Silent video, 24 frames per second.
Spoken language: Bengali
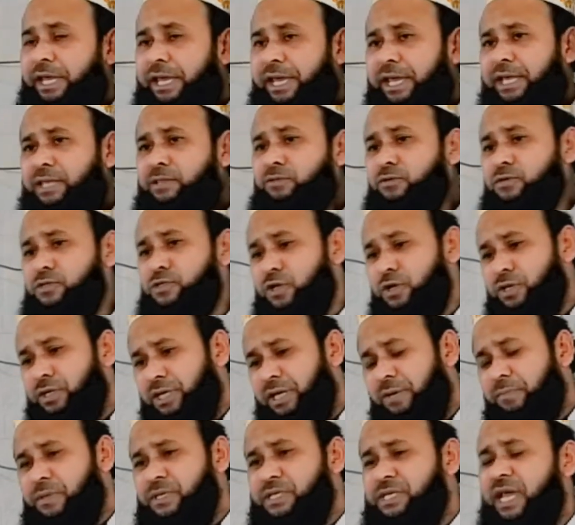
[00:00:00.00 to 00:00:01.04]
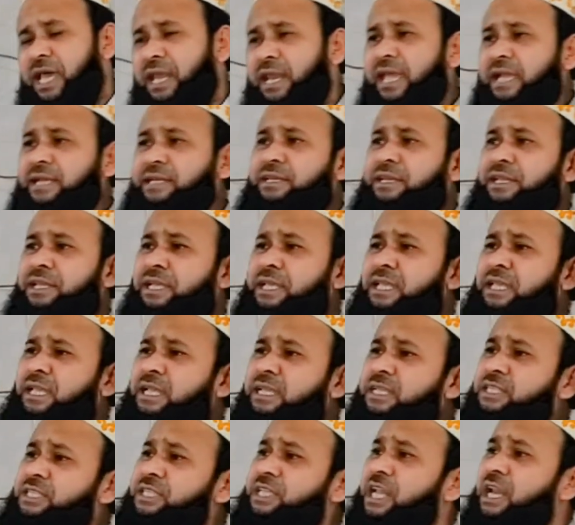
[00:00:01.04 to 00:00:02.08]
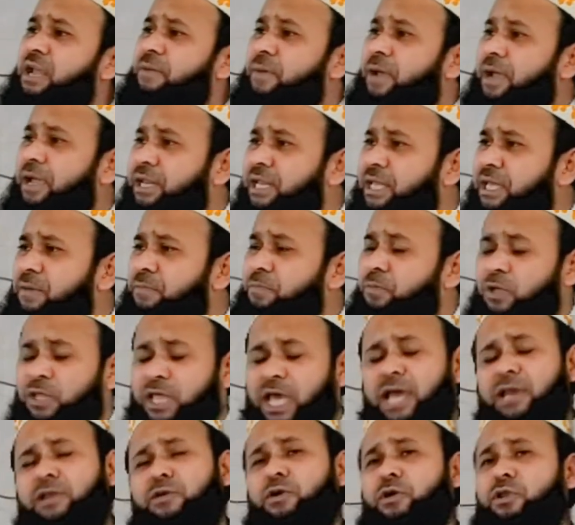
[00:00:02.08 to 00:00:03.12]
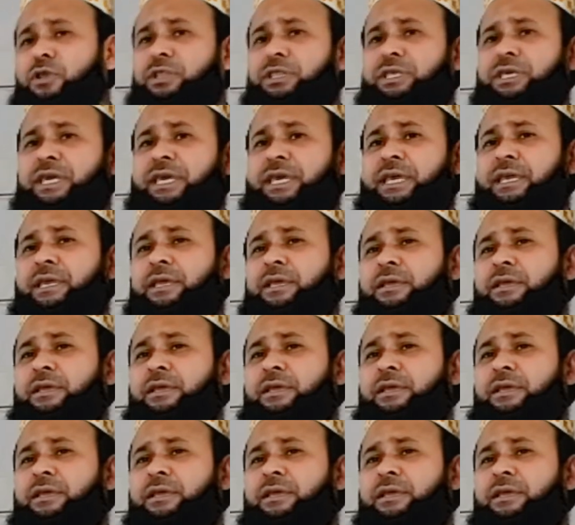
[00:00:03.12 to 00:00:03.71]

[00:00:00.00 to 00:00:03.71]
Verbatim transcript: এই দুজনকে বিশাল একটি সেনাবাহিনীর প্রধান করে দিয়ে